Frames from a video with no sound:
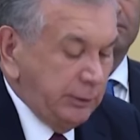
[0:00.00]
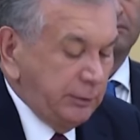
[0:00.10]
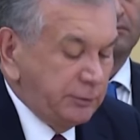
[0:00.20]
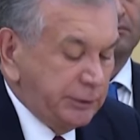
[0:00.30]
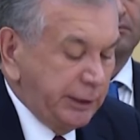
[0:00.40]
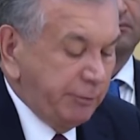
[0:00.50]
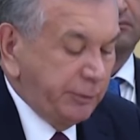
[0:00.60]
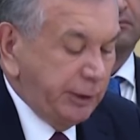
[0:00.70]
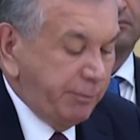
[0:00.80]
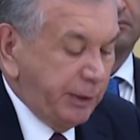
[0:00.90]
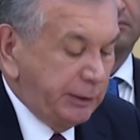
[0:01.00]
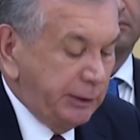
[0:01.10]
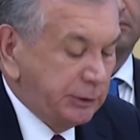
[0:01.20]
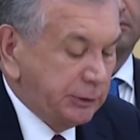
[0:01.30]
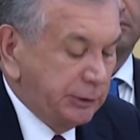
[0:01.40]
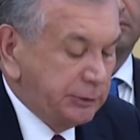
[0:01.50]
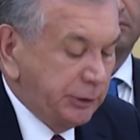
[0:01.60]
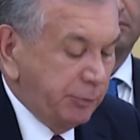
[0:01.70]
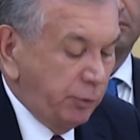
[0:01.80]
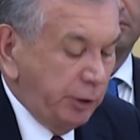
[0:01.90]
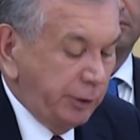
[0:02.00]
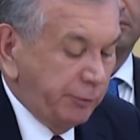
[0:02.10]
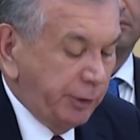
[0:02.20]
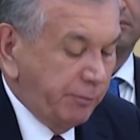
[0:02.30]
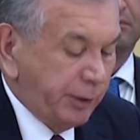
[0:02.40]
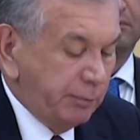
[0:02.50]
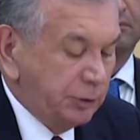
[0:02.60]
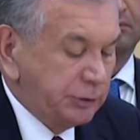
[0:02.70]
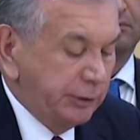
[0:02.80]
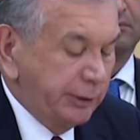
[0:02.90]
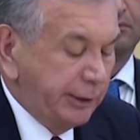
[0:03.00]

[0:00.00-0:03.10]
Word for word: взаимная поддержка и стимулирование промышленной